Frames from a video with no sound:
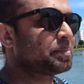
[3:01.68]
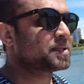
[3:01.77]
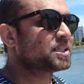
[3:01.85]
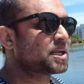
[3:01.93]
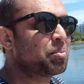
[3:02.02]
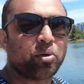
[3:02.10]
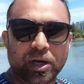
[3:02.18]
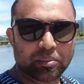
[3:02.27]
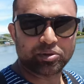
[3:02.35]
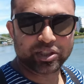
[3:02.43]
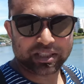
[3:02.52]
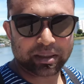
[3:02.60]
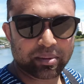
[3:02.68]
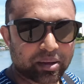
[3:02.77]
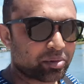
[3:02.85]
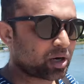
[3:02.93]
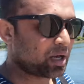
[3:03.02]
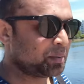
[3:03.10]
আপনাদেরকে বইলা বুঝাইতে
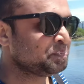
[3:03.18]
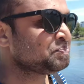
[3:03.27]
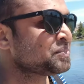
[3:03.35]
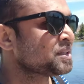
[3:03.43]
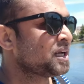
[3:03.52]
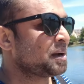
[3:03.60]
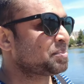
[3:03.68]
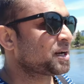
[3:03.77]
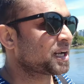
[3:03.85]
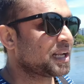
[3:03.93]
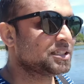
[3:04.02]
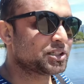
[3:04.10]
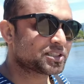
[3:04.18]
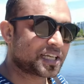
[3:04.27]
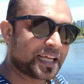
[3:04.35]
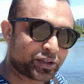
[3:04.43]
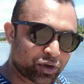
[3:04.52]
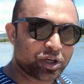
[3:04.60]
পারবো না আপনারা খালি জাস্ট
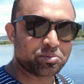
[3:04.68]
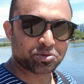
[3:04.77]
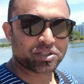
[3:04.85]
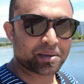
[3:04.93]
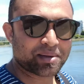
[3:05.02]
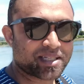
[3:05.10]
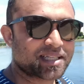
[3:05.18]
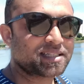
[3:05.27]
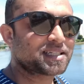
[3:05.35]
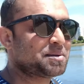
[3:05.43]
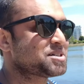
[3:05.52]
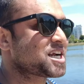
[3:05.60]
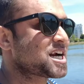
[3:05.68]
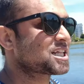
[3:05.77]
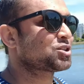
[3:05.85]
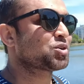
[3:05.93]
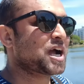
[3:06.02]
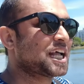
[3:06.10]
এইটুকুই বুঝতে পারছেন যে আমি সারা
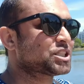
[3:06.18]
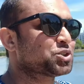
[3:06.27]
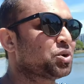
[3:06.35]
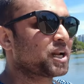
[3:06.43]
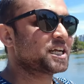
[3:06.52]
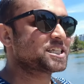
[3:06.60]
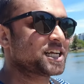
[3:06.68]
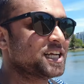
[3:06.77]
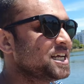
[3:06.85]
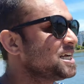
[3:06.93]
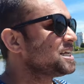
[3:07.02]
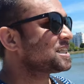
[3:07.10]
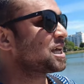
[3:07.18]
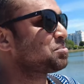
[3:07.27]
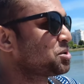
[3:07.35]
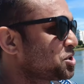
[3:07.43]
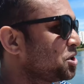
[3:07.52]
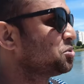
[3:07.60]
রাত্র কাজ করে এসে তারপর
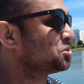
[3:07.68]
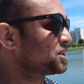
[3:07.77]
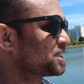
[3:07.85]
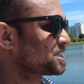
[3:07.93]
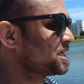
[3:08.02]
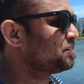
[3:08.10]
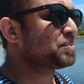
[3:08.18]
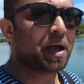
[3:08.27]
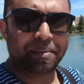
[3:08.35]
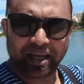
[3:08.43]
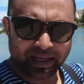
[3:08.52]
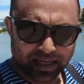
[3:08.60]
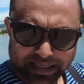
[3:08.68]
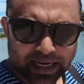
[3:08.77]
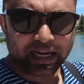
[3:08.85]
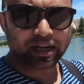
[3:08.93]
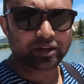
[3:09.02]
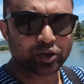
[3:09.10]
আসলে ঘুরতেছি আমি এটা
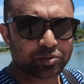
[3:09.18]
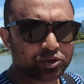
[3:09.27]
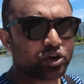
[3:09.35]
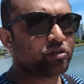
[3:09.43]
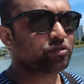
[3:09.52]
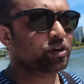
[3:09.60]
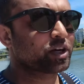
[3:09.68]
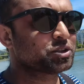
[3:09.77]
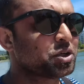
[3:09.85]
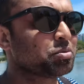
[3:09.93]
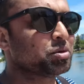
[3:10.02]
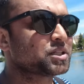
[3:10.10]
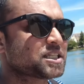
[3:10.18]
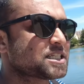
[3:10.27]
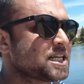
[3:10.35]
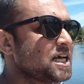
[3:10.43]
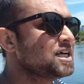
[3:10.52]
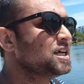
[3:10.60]
খুব শো অফ করার জন্য বলতেছি
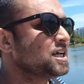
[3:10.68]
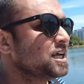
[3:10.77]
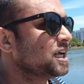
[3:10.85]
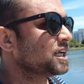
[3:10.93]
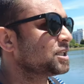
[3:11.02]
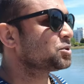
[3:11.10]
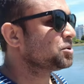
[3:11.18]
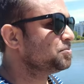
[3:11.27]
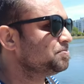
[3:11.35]
না কিন্তু